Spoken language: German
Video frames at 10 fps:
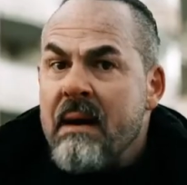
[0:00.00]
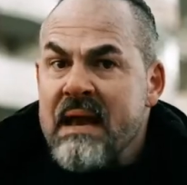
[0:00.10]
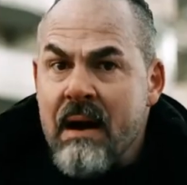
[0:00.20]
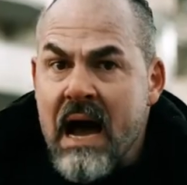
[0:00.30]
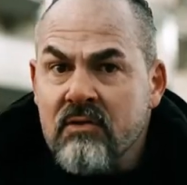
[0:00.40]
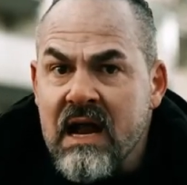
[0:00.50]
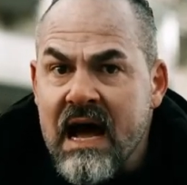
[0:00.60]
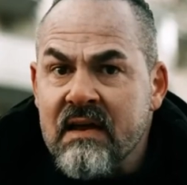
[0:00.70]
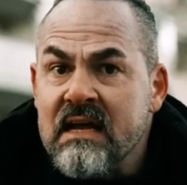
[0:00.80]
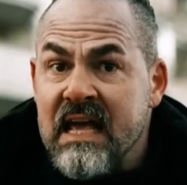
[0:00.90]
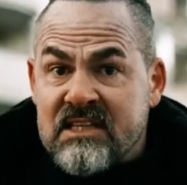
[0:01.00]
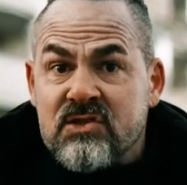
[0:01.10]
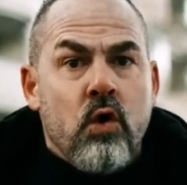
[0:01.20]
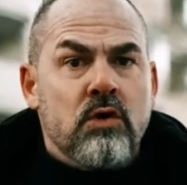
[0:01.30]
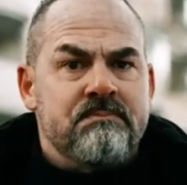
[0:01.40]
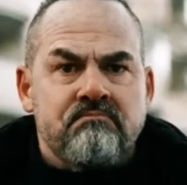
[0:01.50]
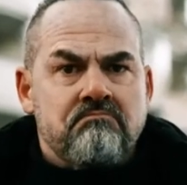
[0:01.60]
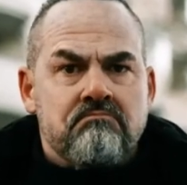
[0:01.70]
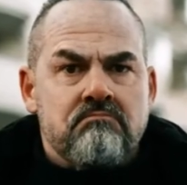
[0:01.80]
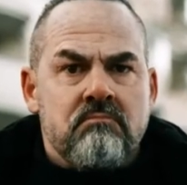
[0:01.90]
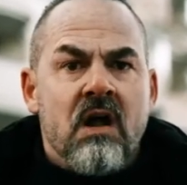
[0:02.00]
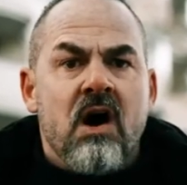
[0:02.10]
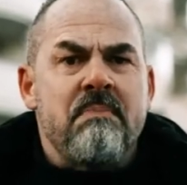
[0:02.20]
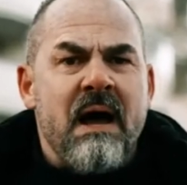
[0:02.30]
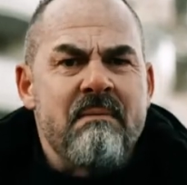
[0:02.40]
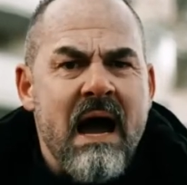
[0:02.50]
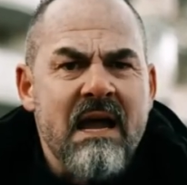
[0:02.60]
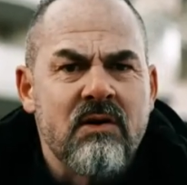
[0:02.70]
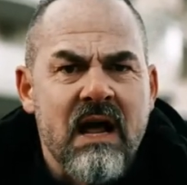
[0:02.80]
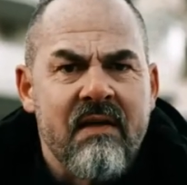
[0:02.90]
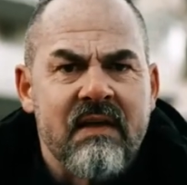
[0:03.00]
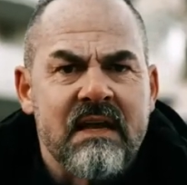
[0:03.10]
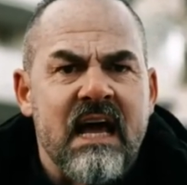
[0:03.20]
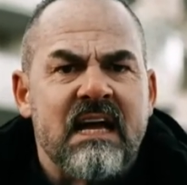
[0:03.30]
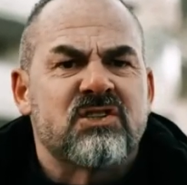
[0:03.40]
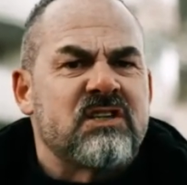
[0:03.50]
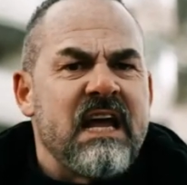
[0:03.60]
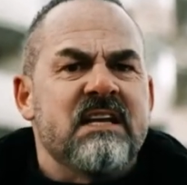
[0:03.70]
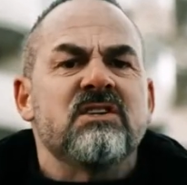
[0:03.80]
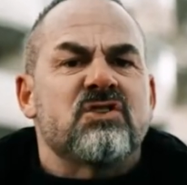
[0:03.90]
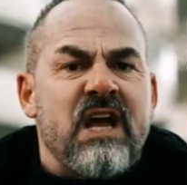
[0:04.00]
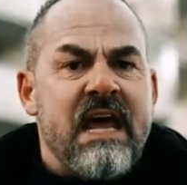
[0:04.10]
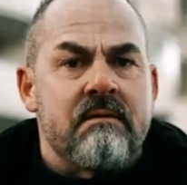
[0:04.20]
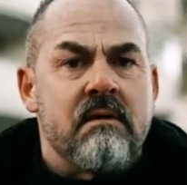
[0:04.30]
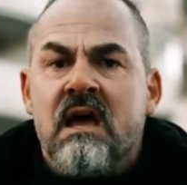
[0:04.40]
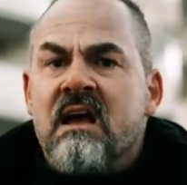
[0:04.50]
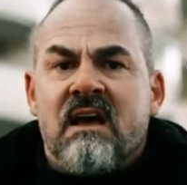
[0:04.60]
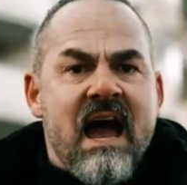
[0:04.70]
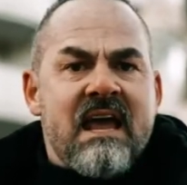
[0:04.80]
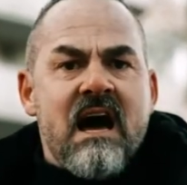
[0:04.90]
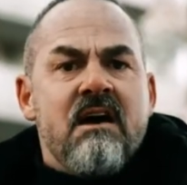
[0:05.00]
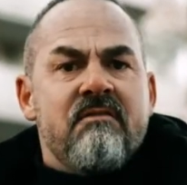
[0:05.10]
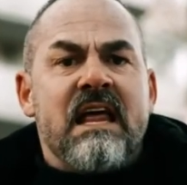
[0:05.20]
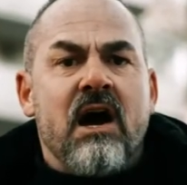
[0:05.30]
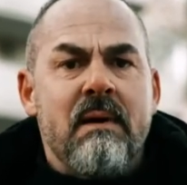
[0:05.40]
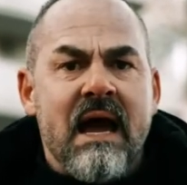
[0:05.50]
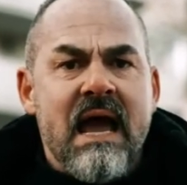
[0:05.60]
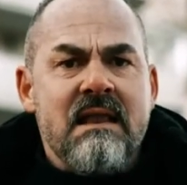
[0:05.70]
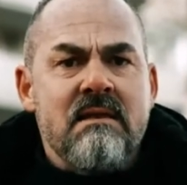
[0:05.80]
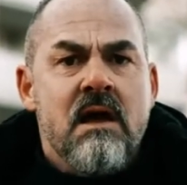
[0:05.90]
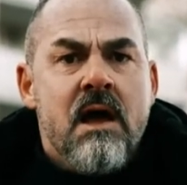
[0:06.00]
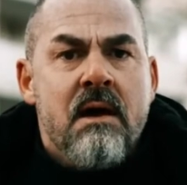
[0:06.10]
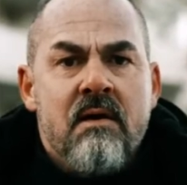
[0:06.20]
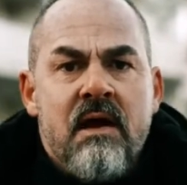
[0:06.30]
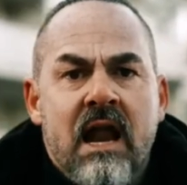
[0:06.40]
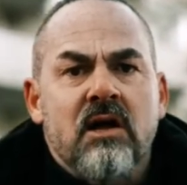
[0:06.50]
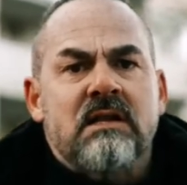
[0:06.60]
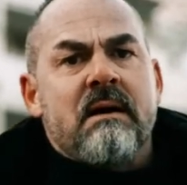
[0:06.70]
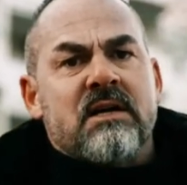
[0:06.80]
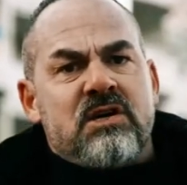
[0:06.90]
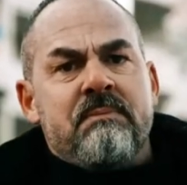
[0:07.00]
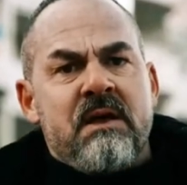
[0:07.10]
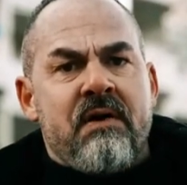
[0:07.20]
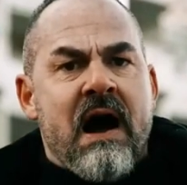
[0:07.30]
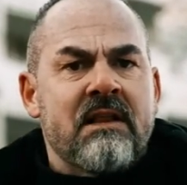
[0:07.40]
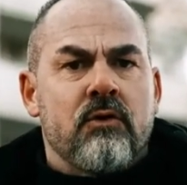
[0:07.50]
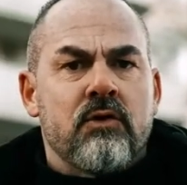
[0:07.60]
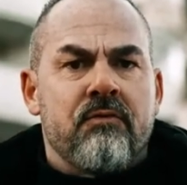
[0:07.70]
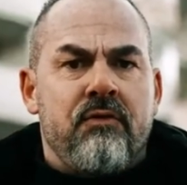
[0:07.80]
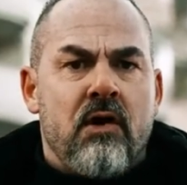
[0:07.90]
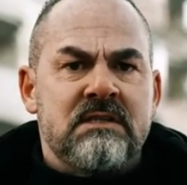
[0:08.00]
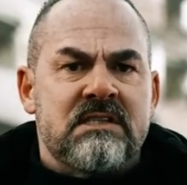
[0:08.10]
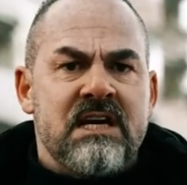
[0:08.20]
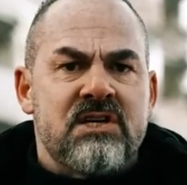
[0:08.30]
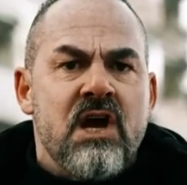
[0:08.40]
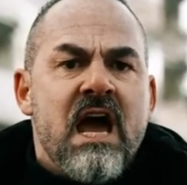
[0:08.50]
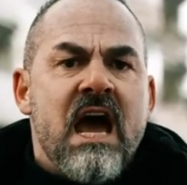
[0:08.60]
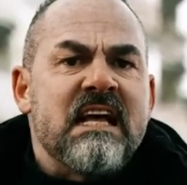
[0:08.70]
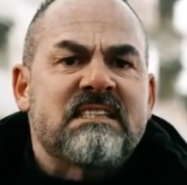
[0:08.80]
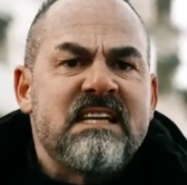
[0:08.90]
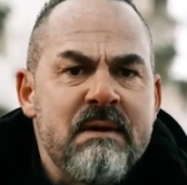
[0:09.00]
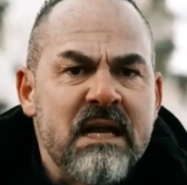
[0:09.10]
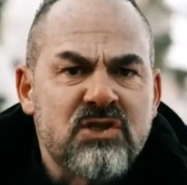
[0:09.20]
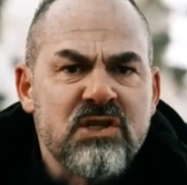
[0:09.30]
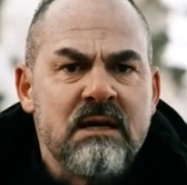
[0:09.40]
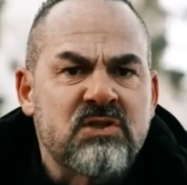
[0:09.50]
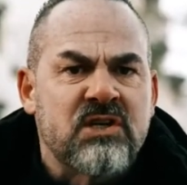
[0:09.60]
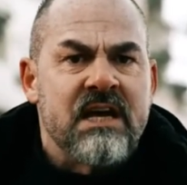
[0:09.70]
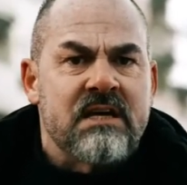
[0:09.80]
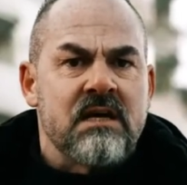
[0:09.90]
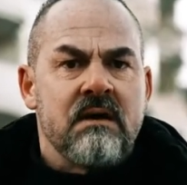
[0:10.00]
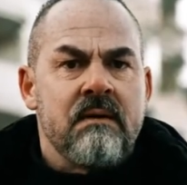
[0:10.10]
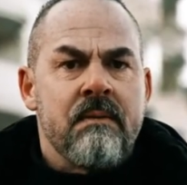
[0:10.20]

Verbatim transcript: Bei dem einen oder anderen geht es gut und bei dem einen oder anderen entstehen Schäden. Keiner will darüber reden. Herr Lauterbach schiebt die Verantwortung vor sich. Er lässt die Menschen im Stich.